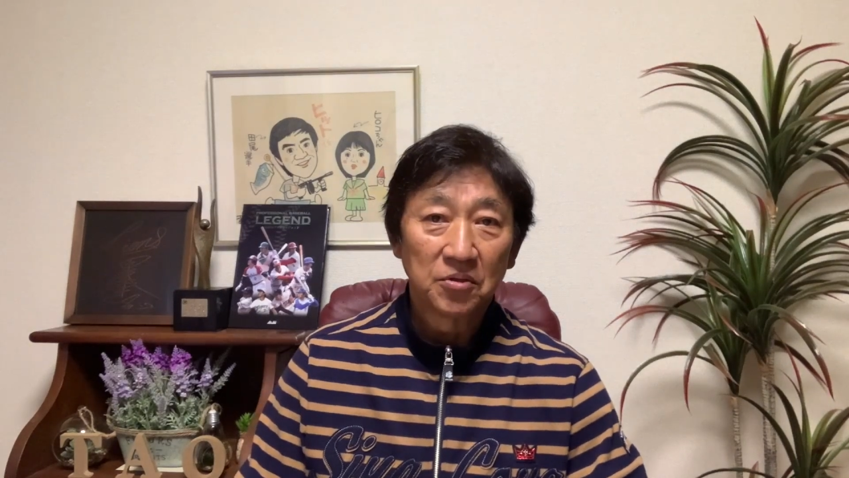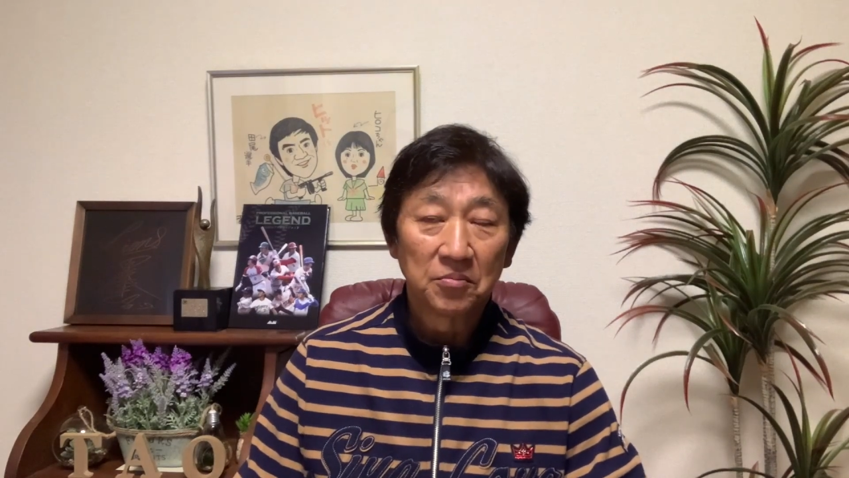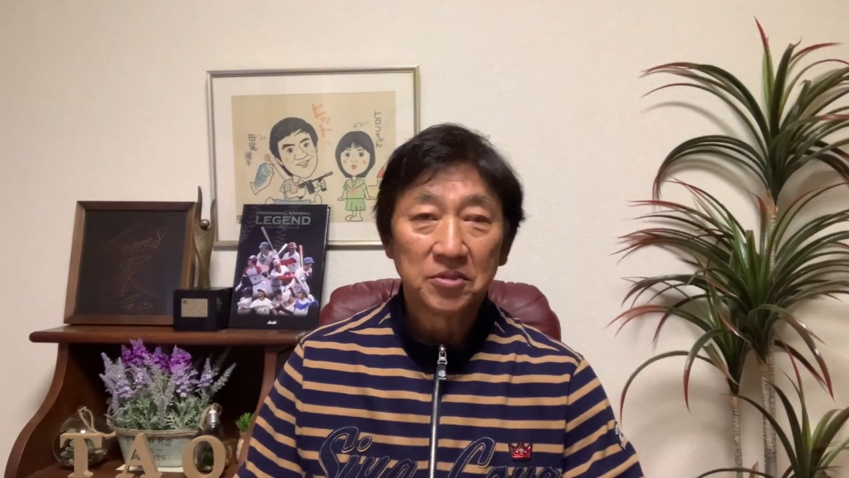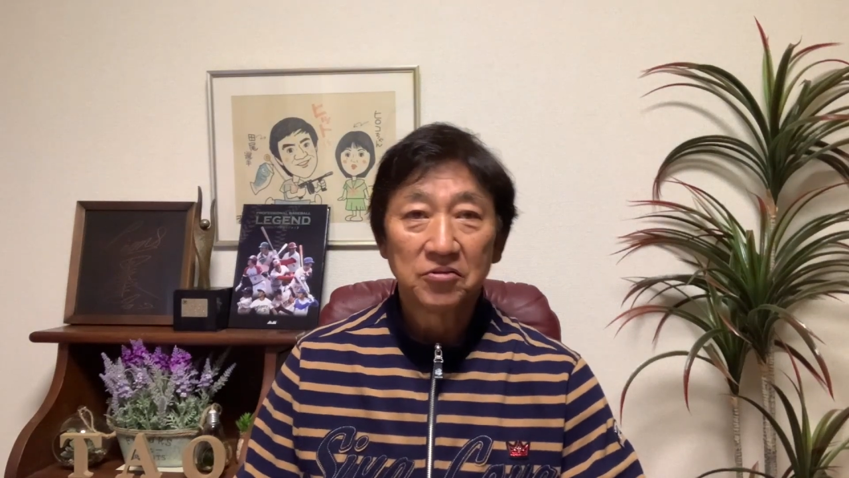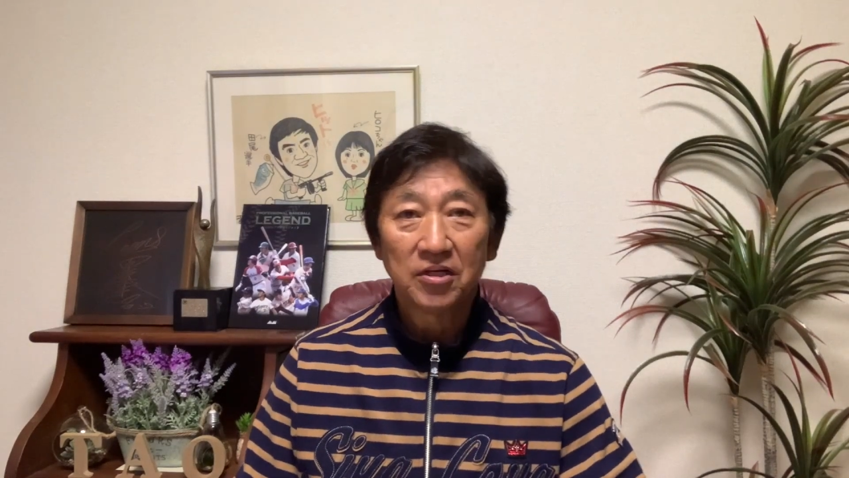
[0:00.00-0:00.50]
ま
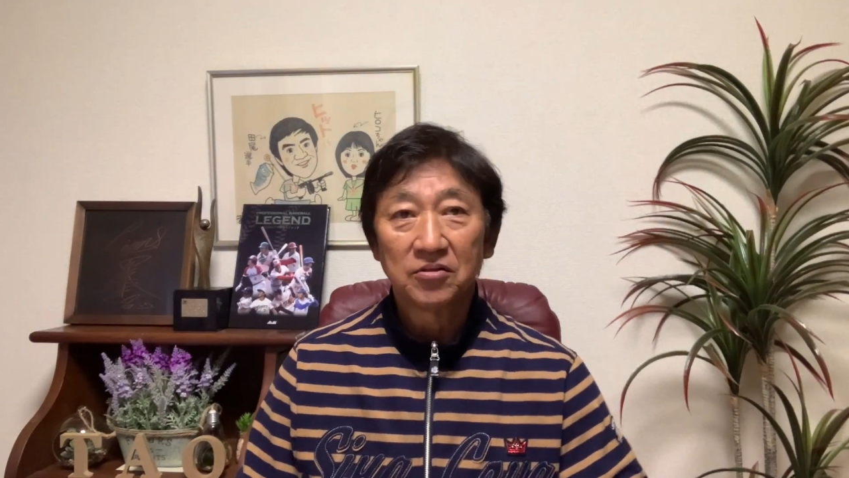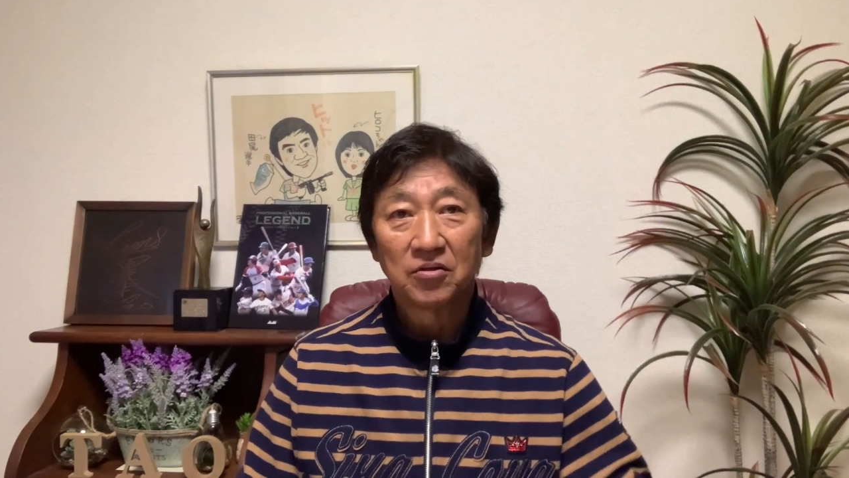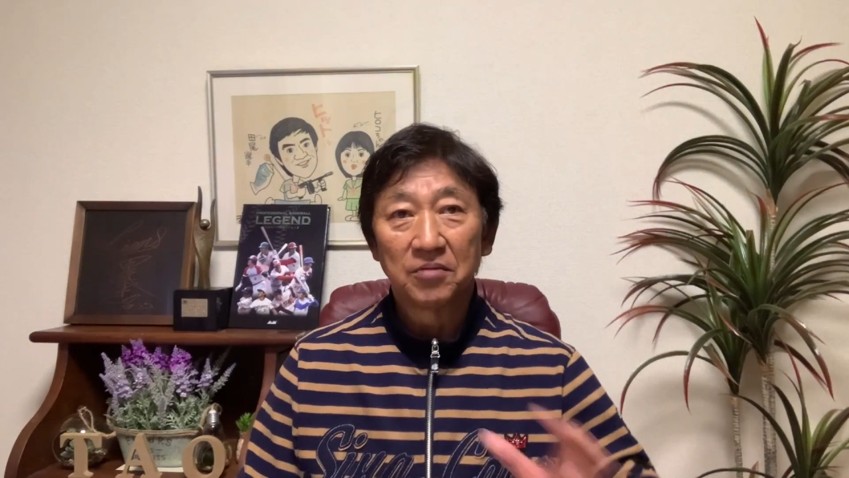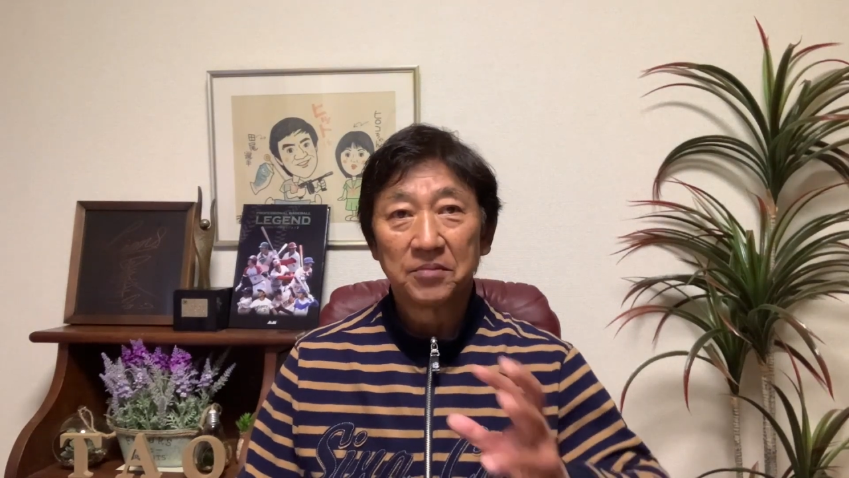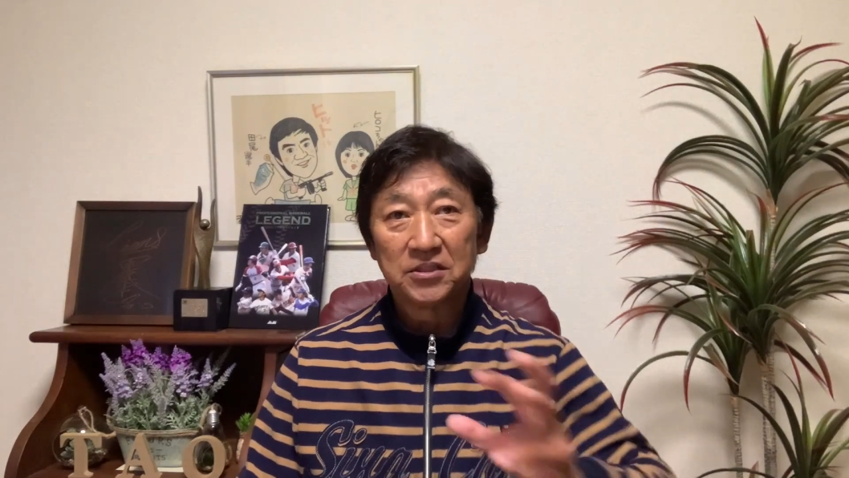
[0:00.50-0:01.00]
あ、その後
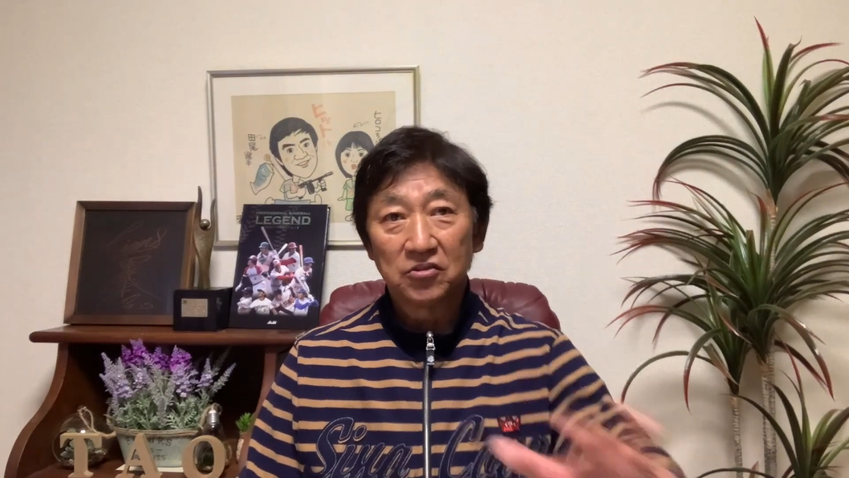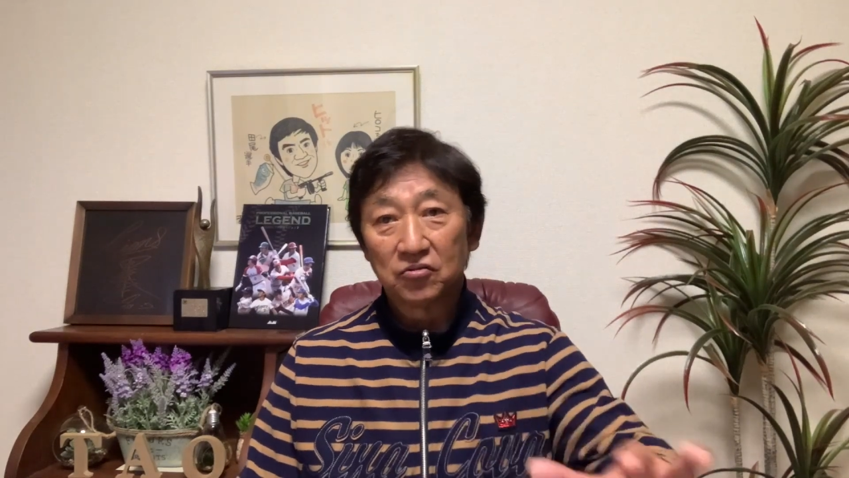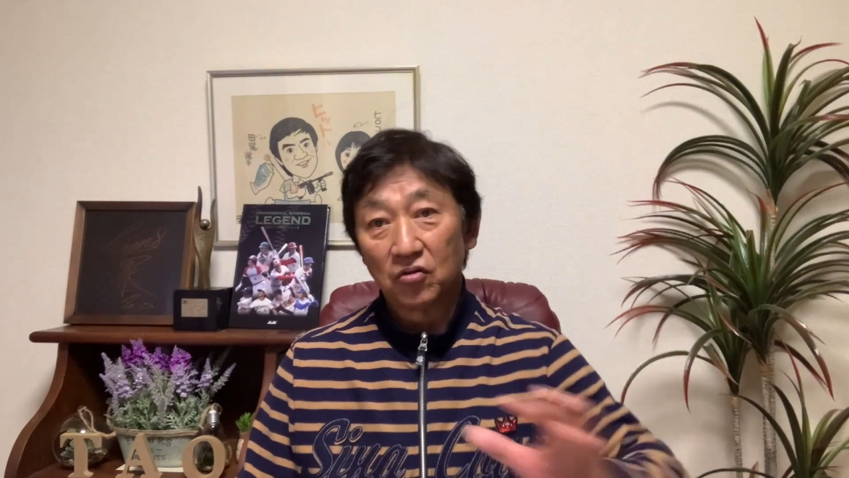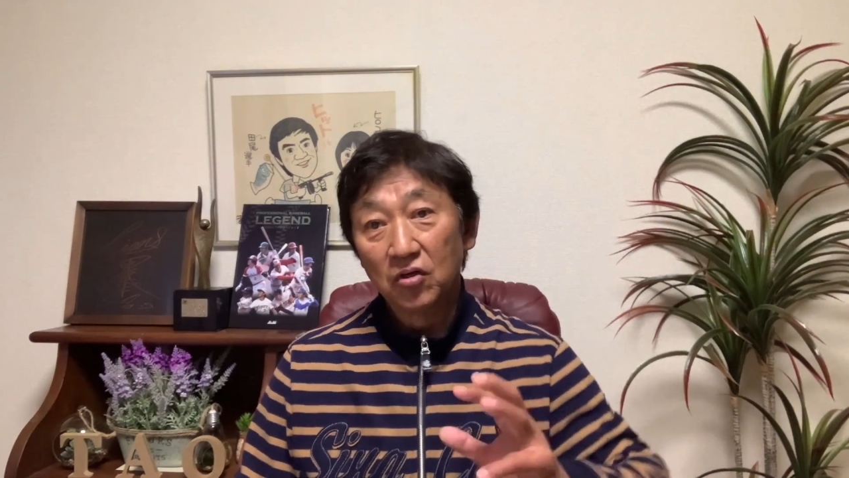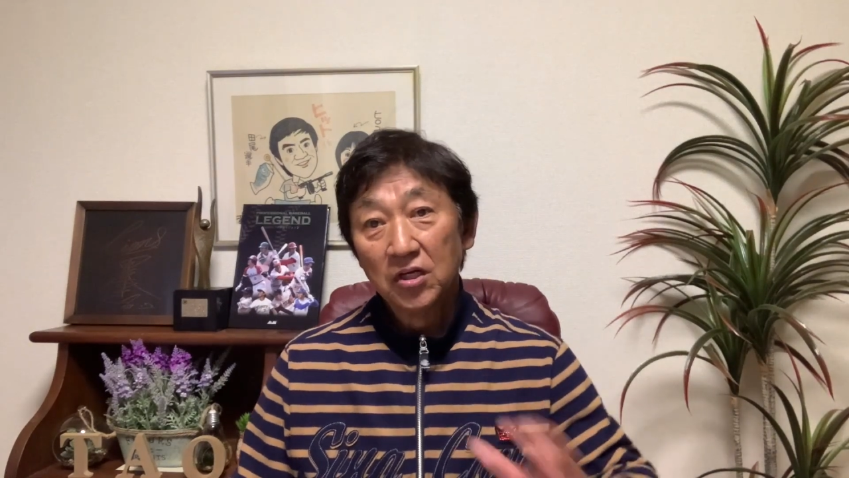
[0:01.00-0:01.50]
あんまりちょっと